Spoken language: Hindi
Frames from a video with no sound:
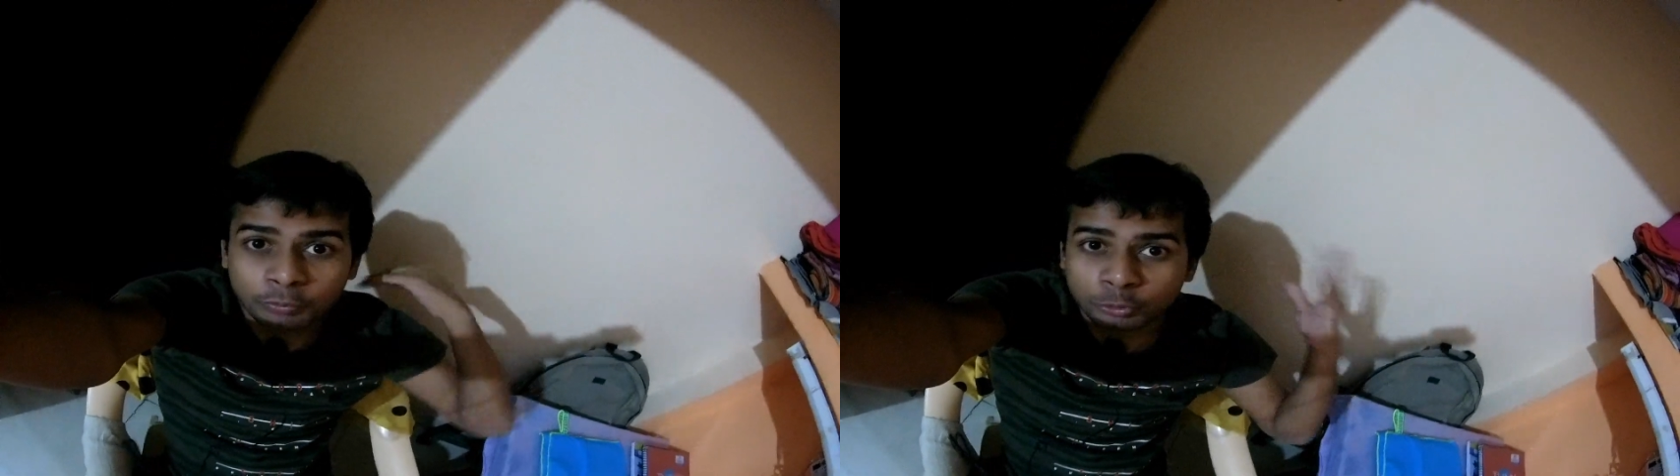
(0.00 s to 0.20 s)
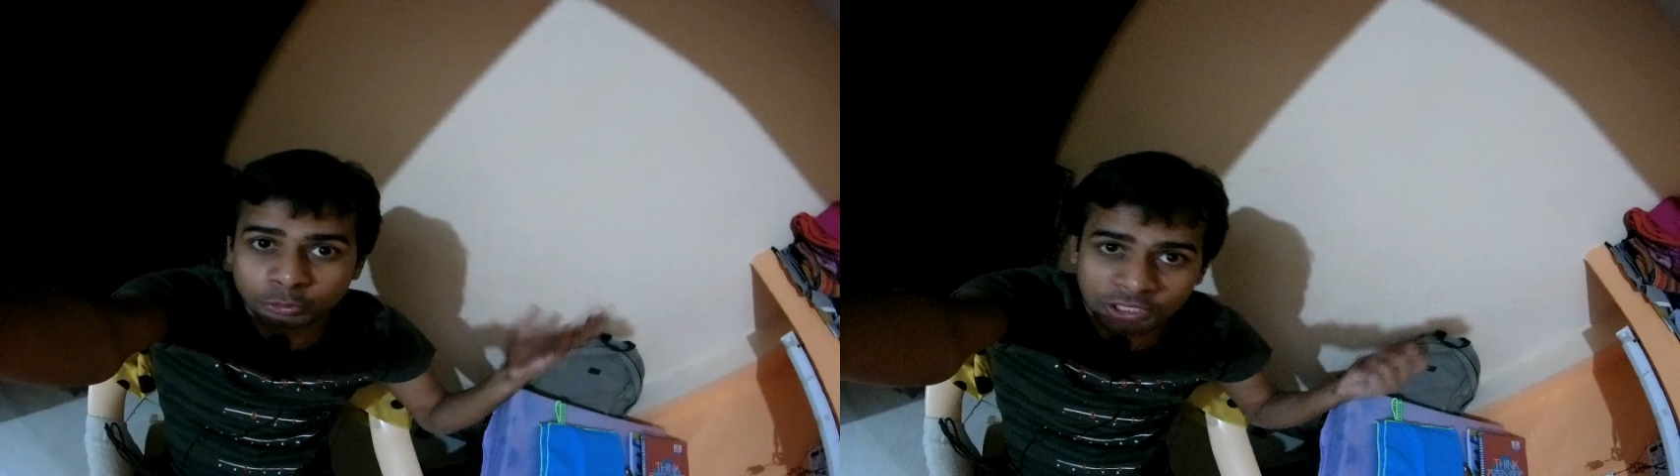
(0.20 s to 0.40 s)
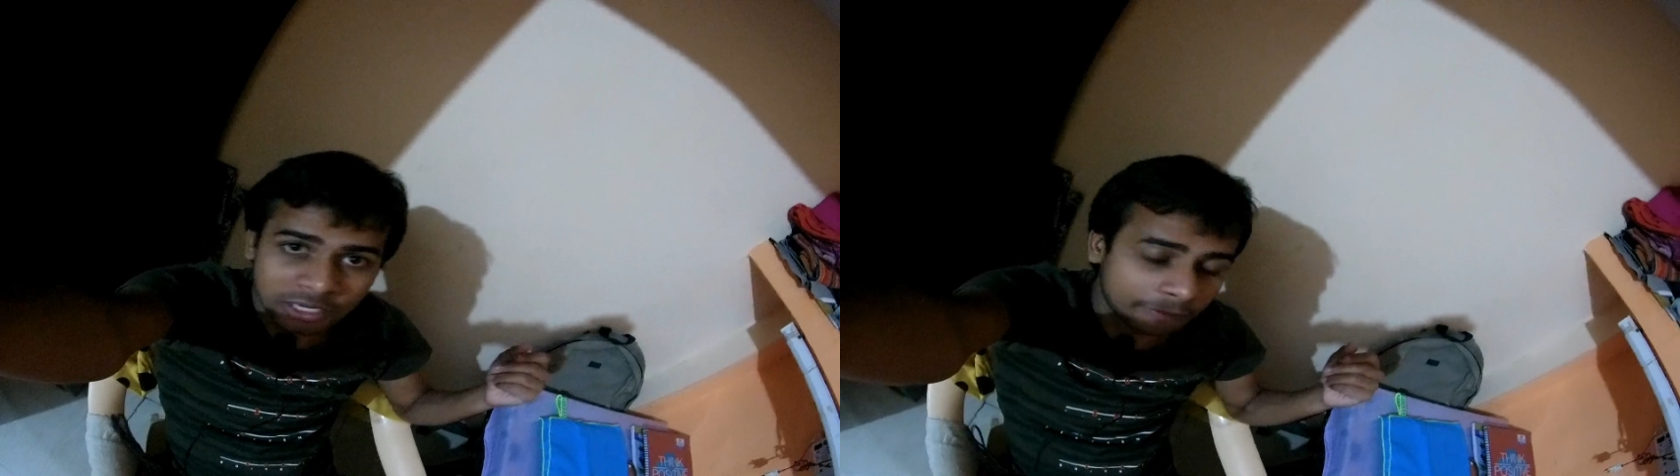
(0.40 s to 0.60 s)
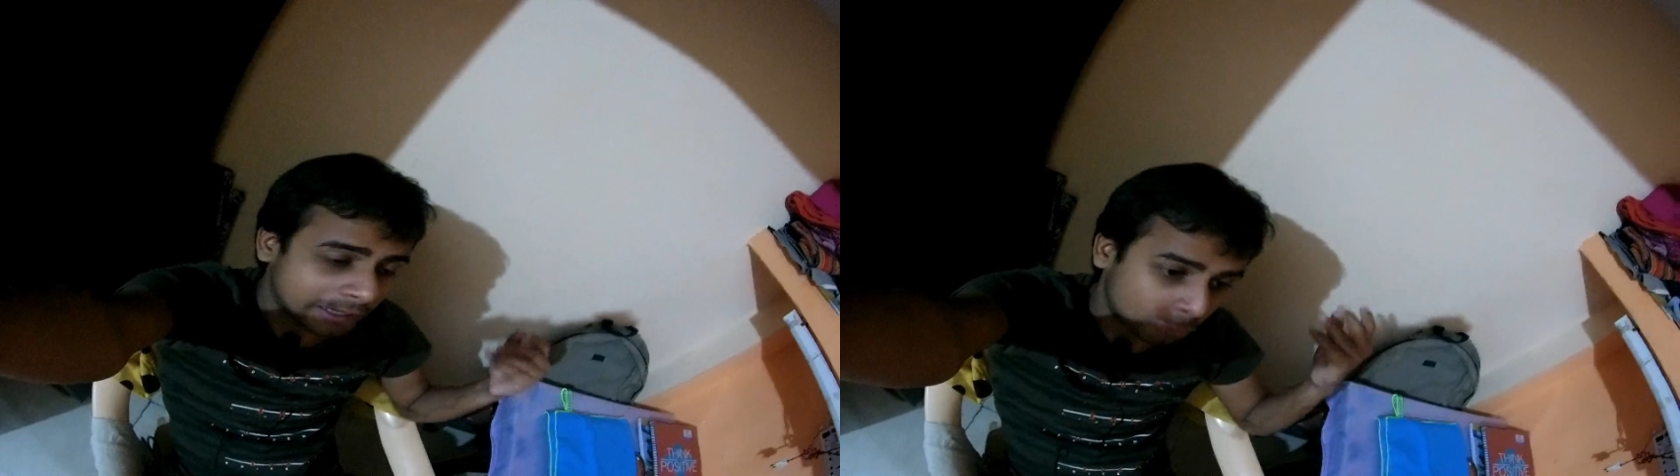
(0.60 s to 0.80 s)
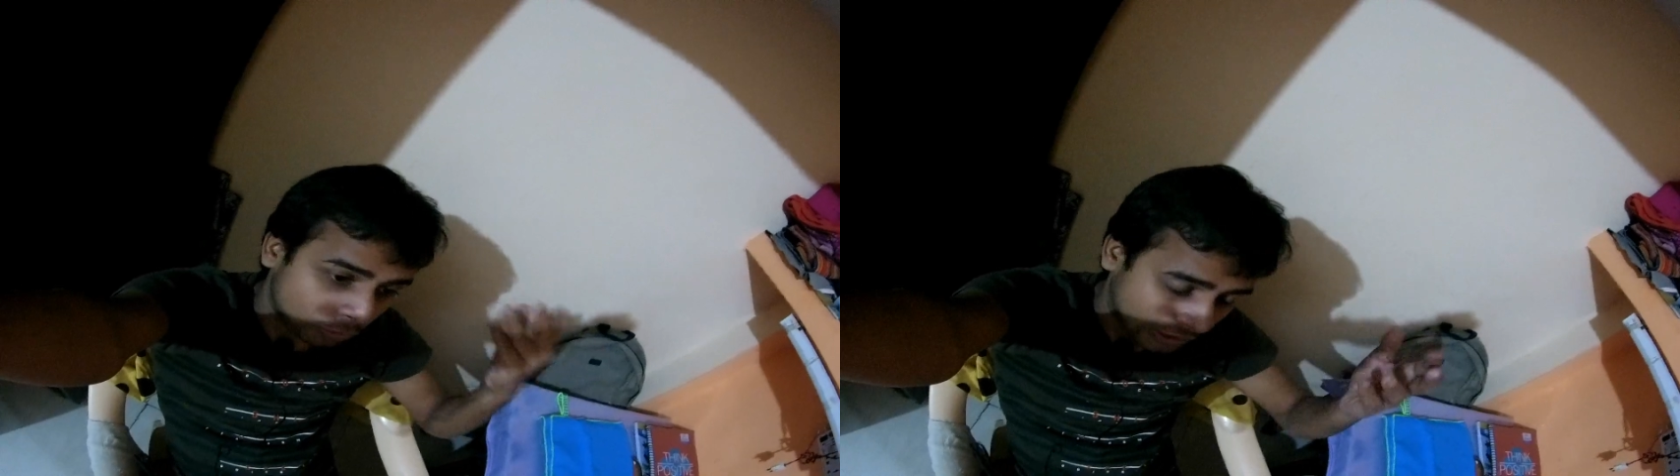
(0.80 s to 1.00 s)
दूसरा ना
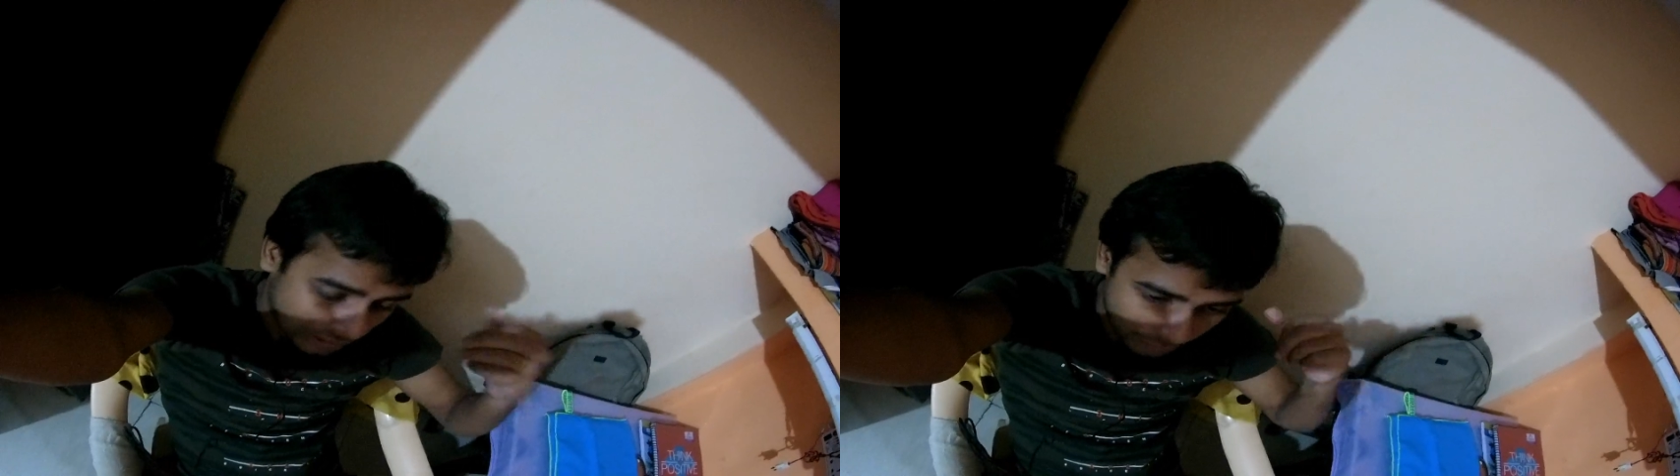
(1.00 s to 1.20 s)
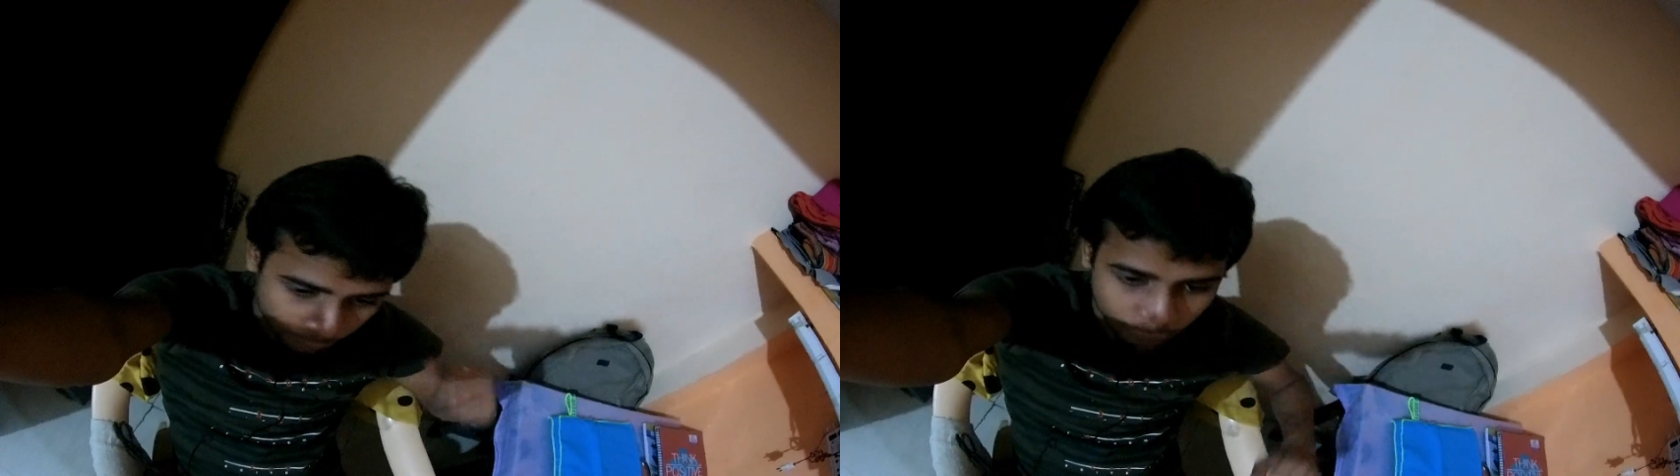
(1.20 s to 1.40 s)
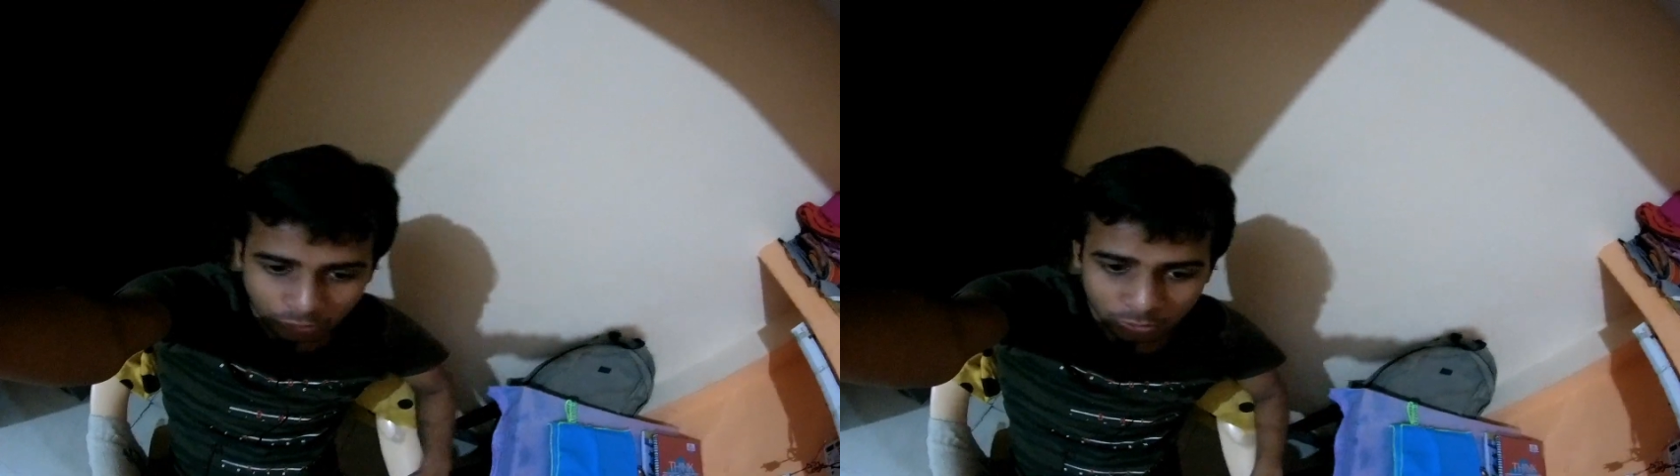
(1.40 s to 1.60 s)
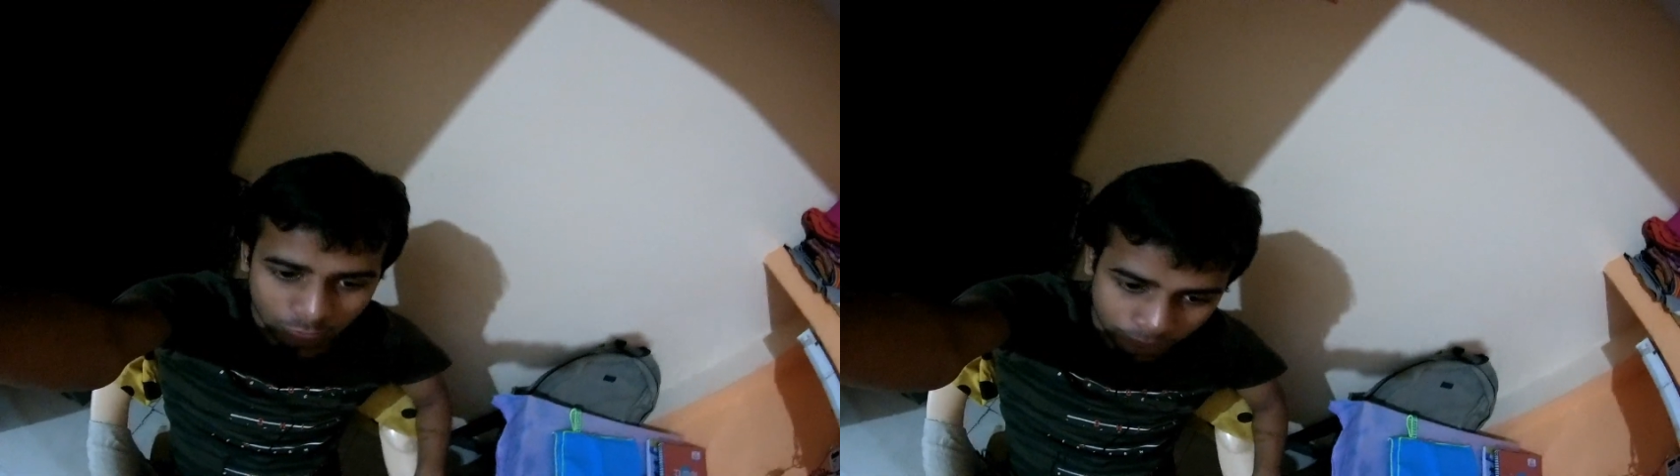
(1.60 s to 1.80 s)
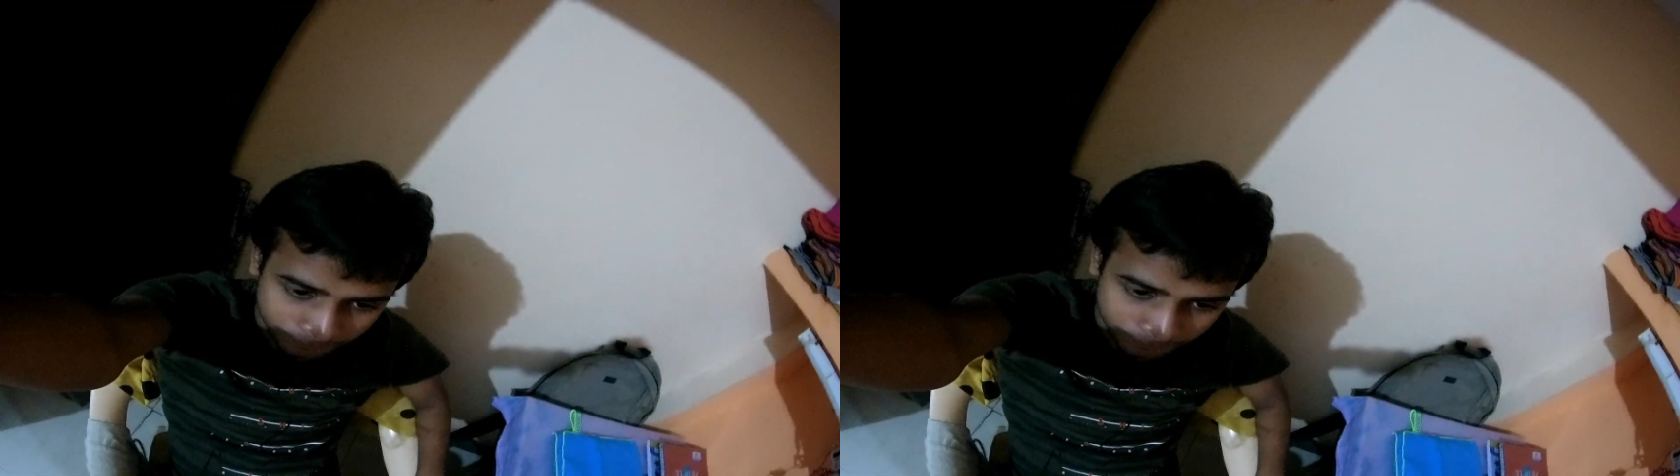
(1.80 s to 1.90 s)
फ़ायदा उठा ले आप भी उठा लो